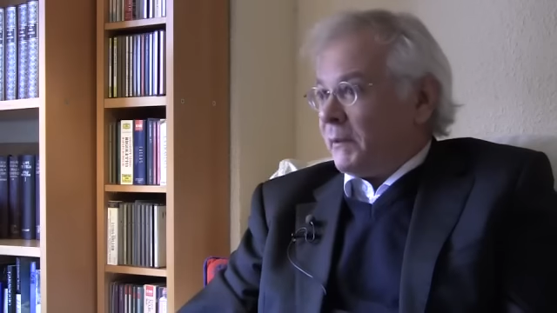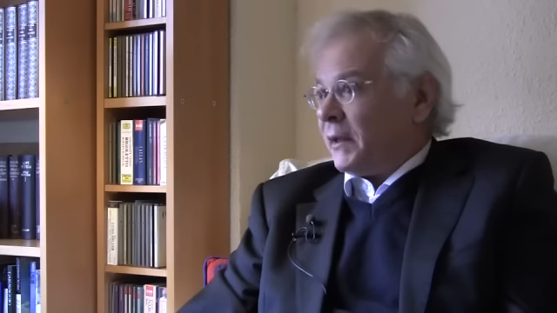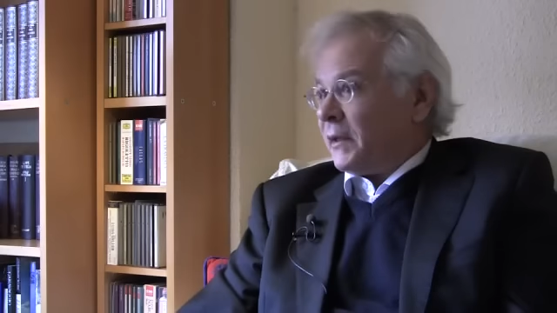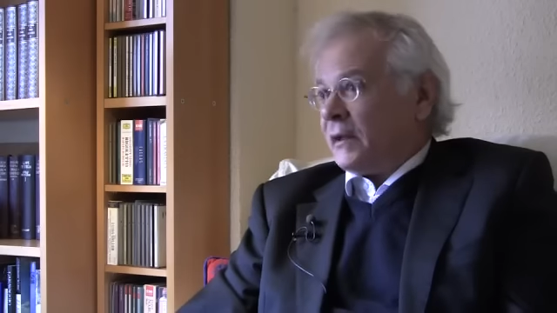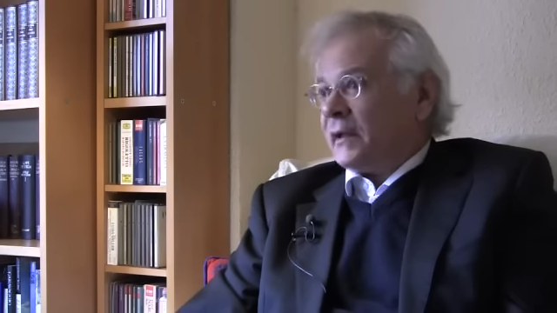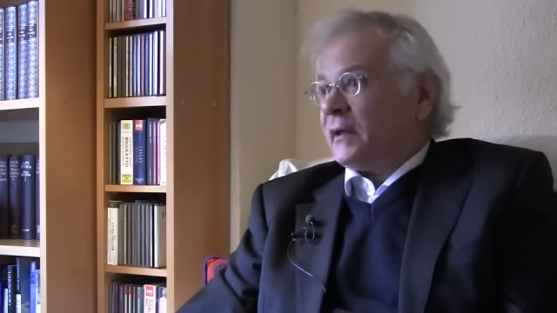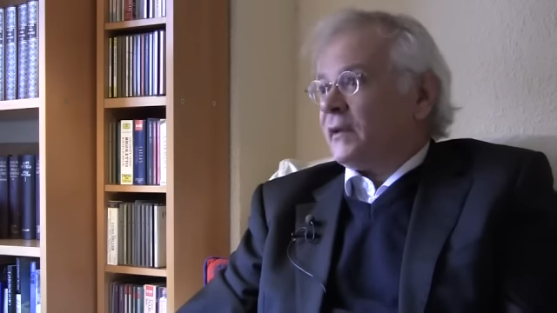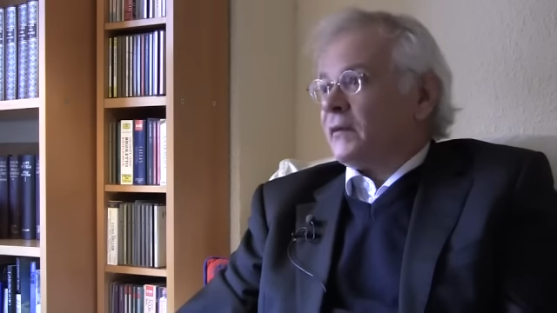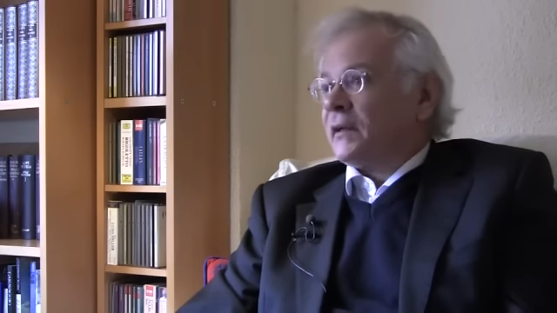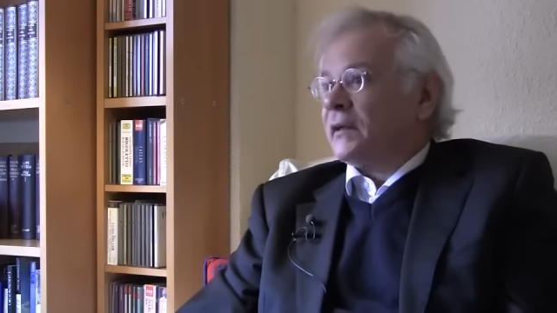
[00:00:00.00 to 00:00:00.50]
y que
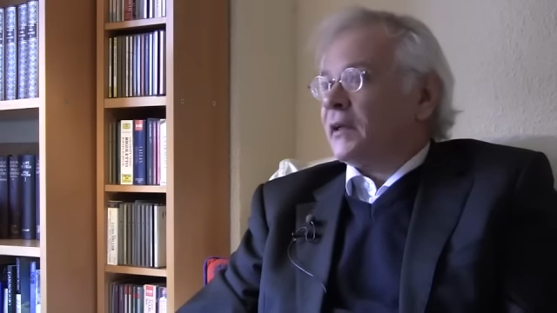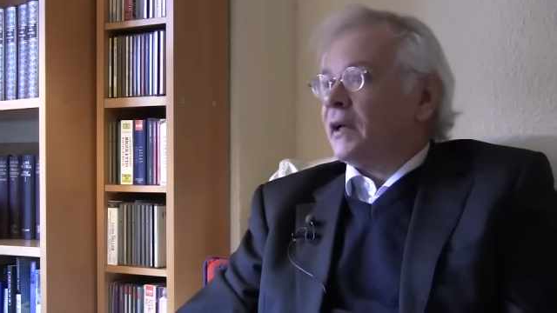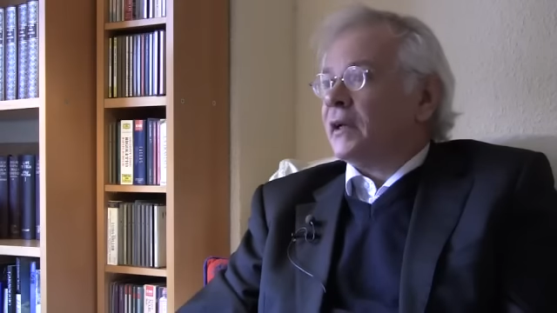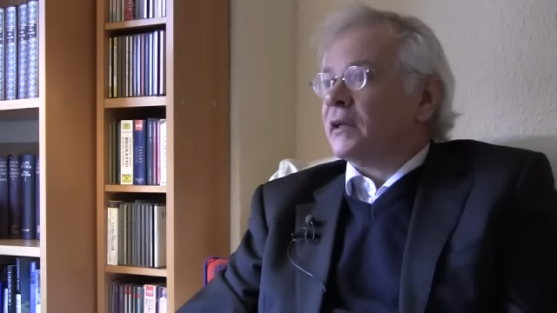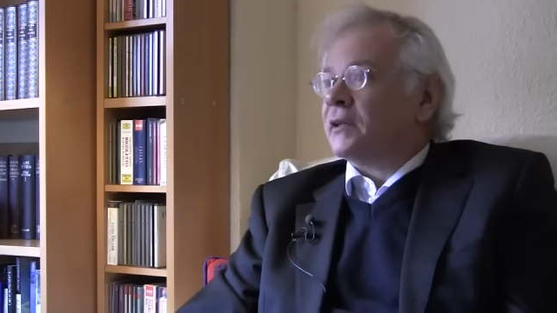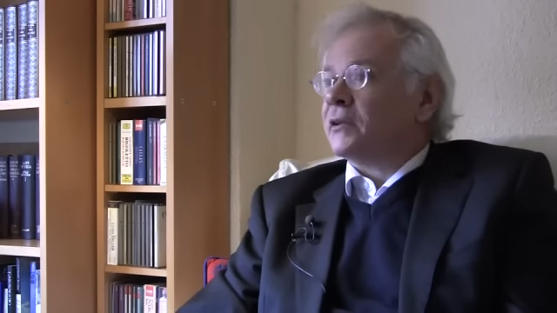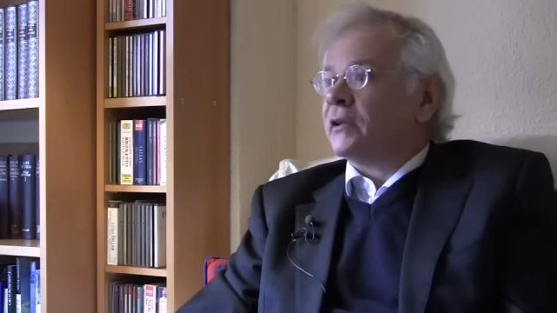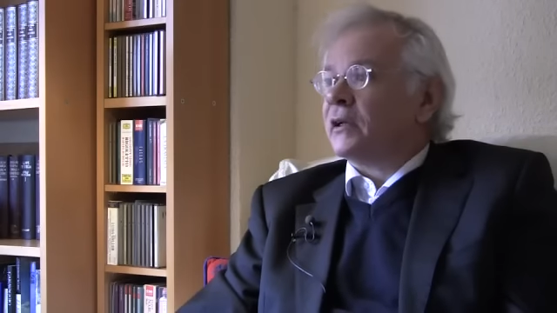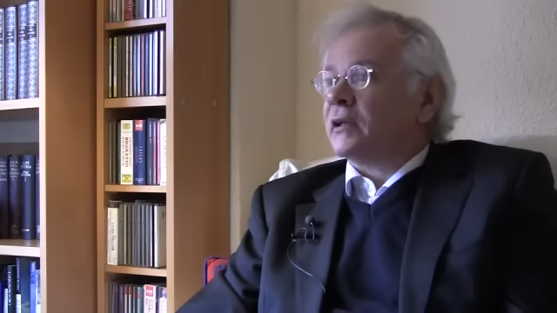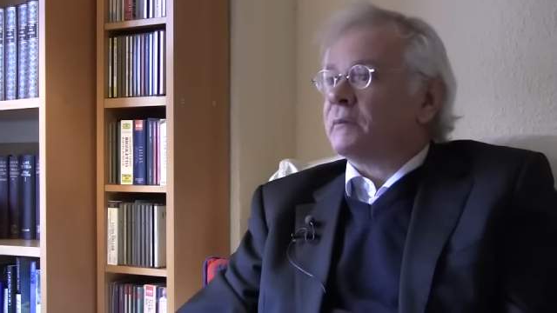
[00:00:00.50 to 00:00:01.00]
pertenecen ya a
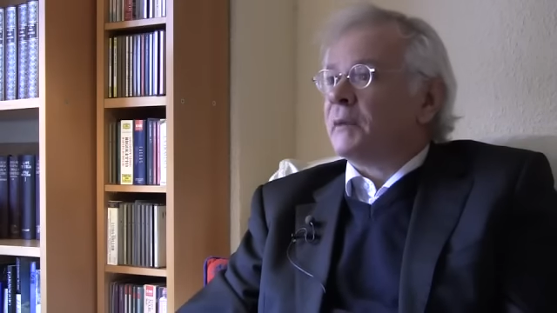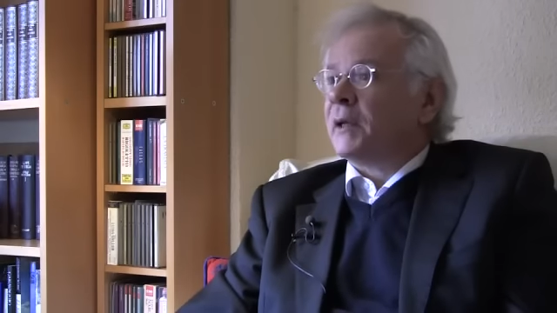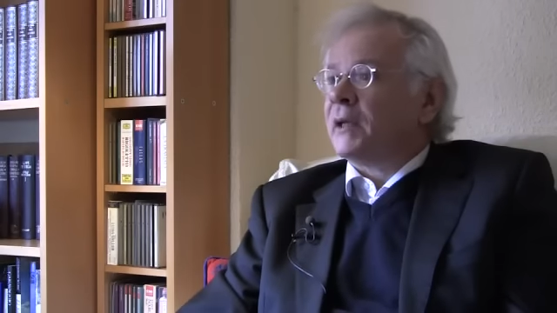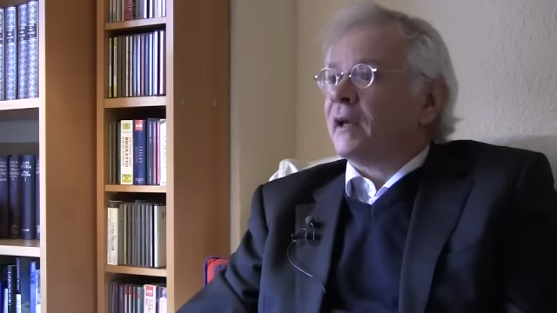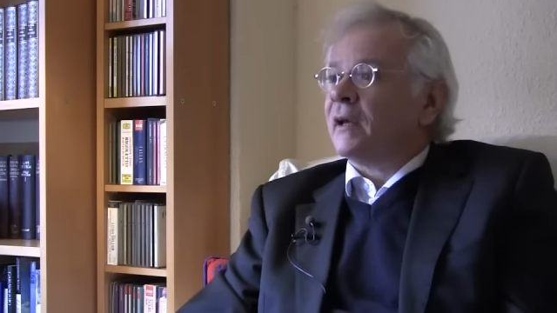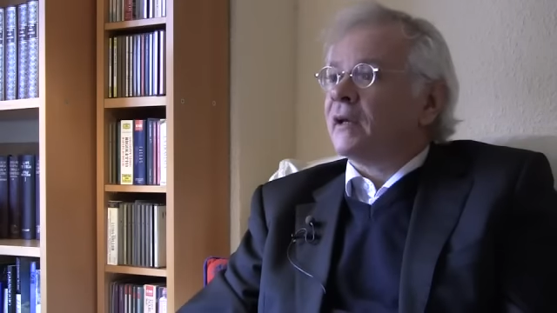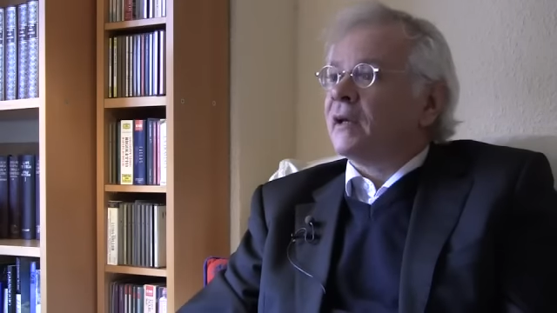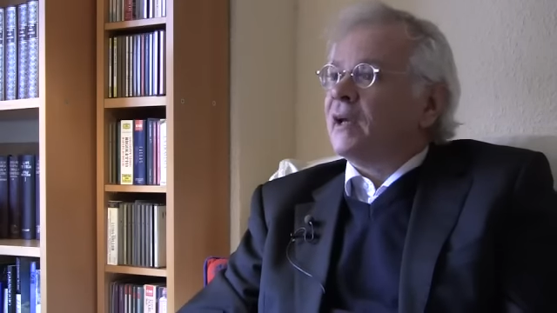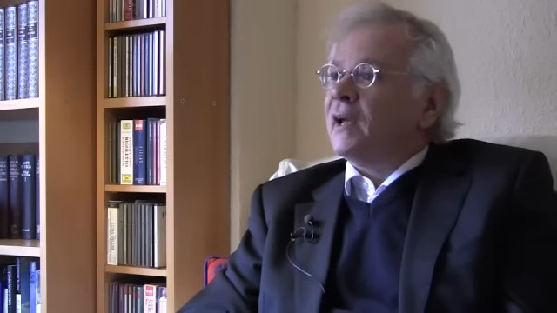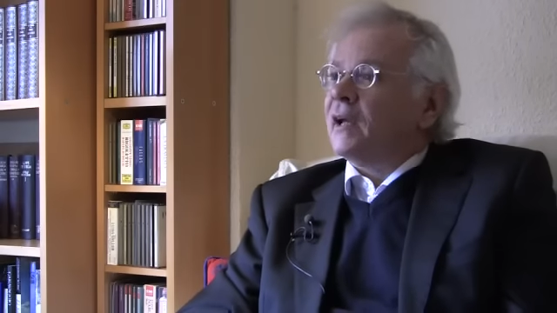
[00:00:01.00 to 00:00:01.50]
la historia de
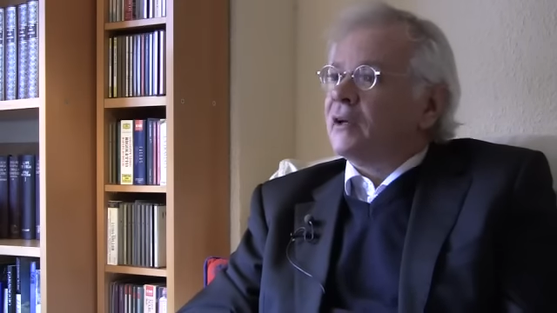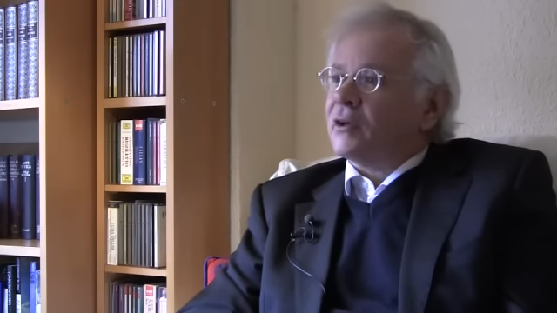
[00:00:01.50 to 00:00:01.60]
España.